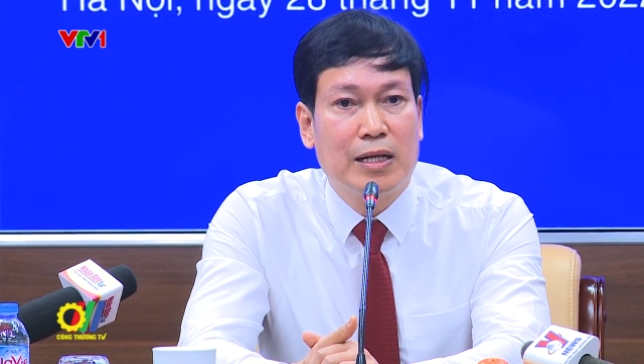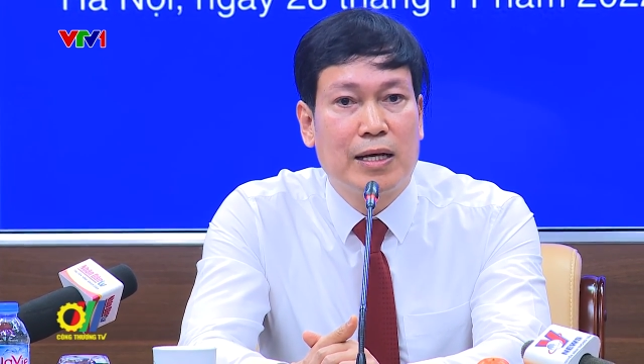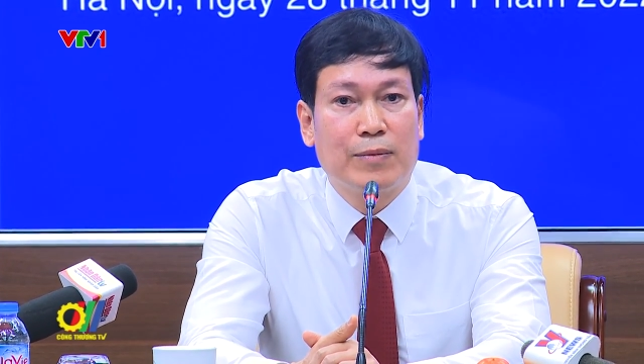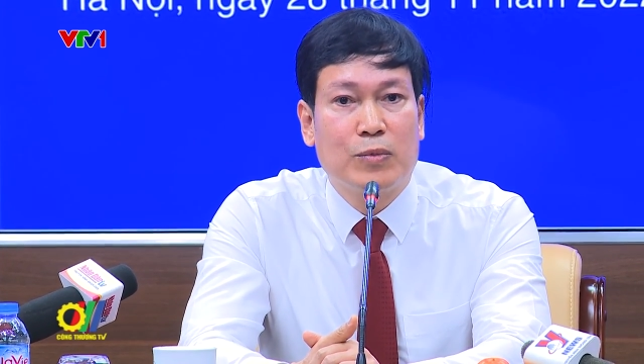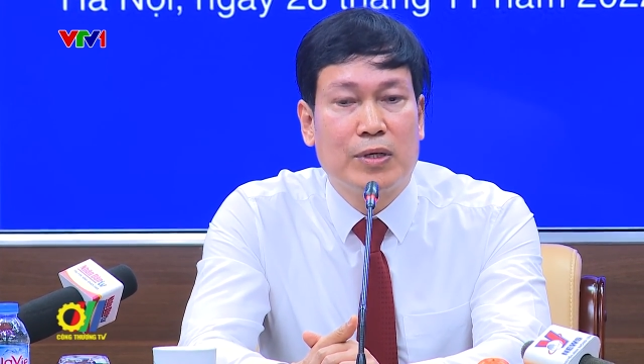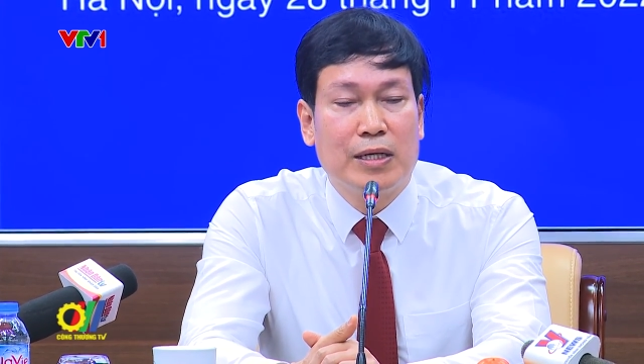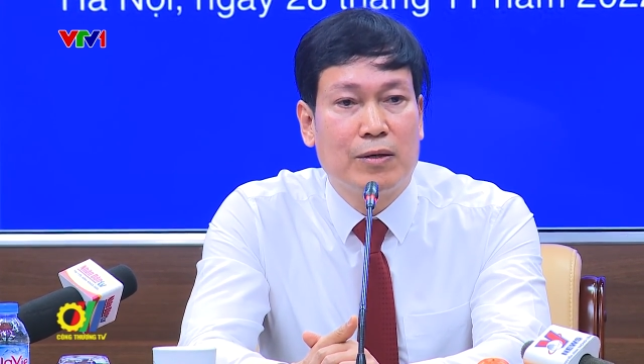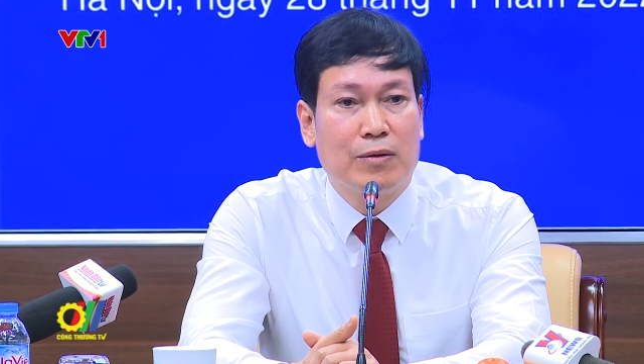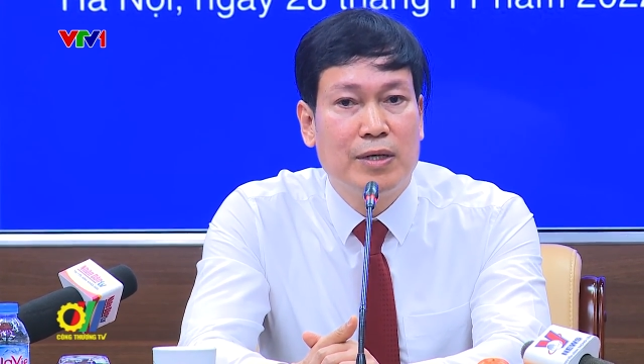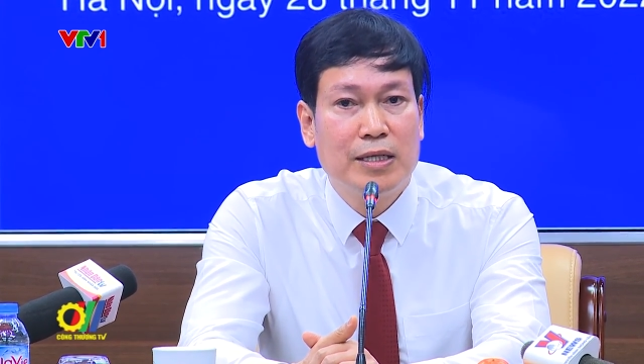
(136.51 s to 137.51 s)
là một điều
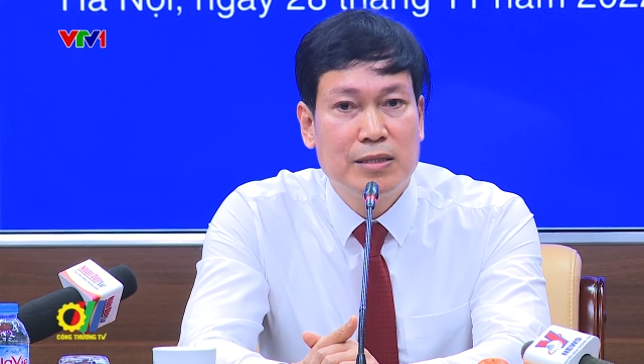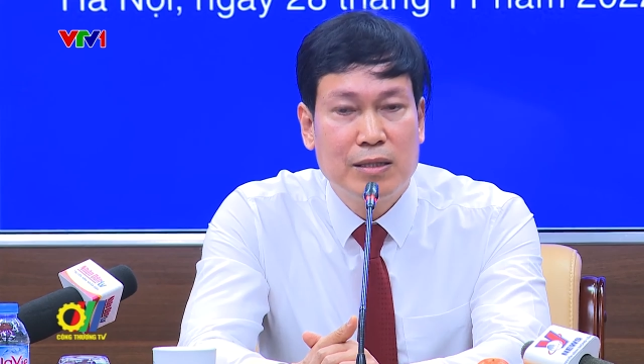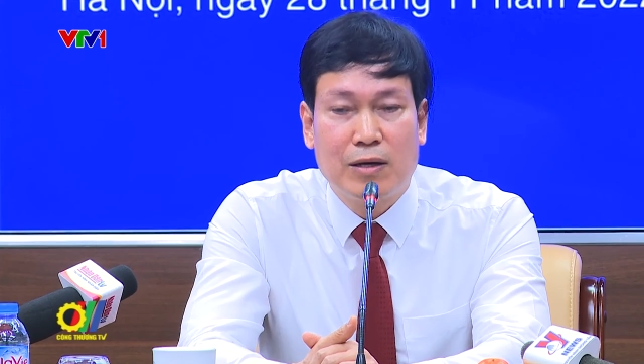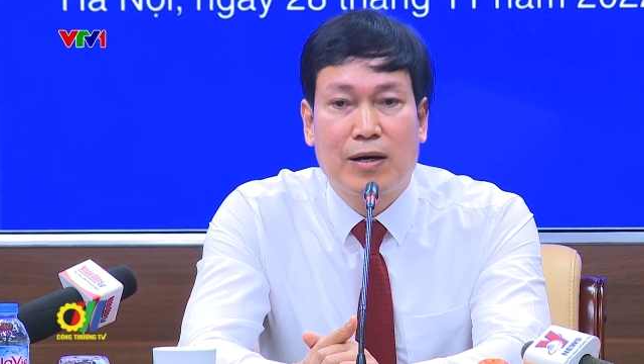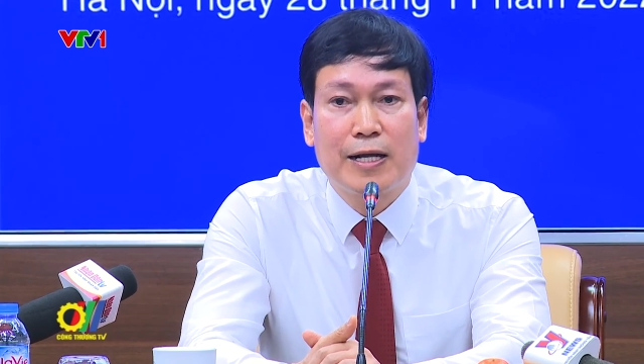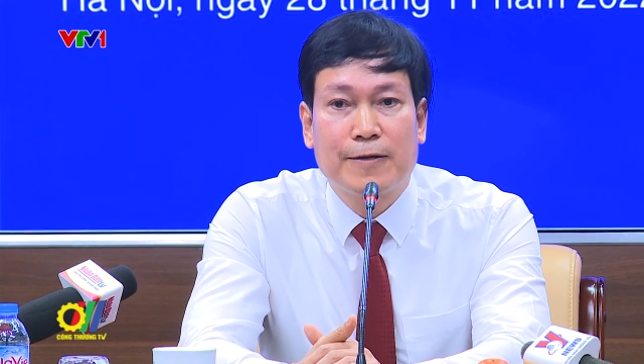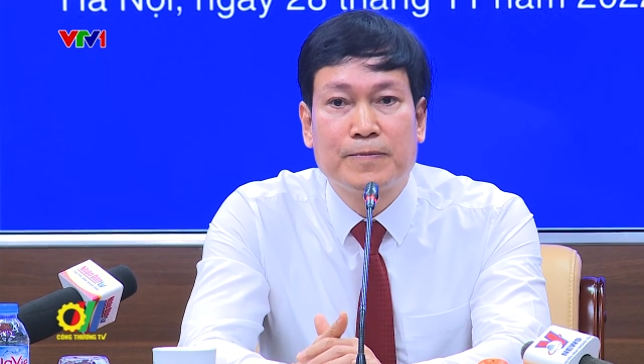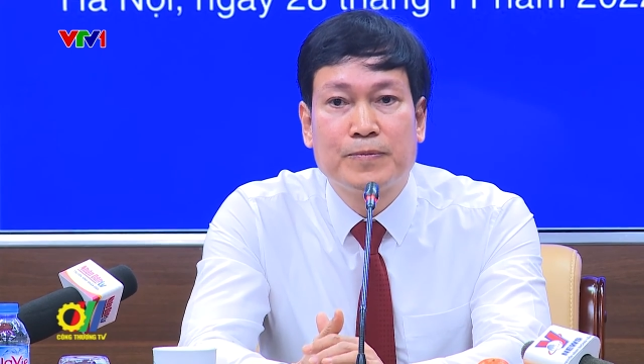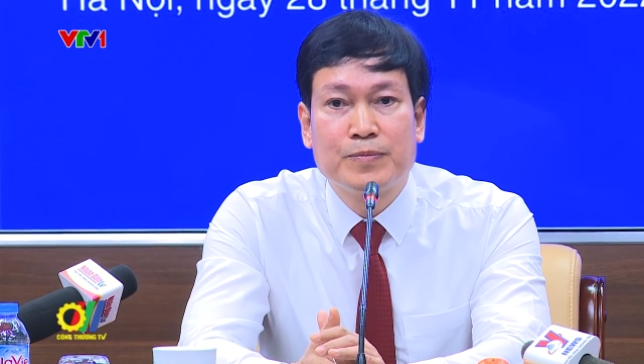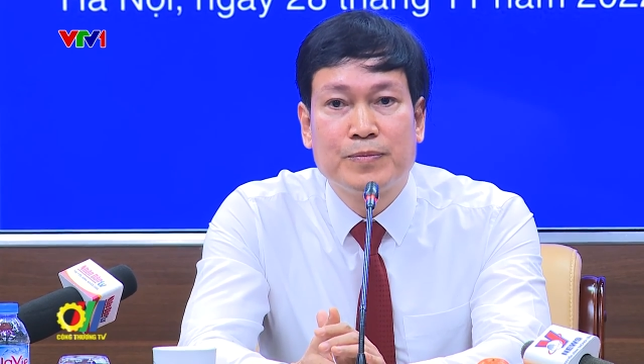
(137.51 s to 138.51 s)
hết sức khó khăn.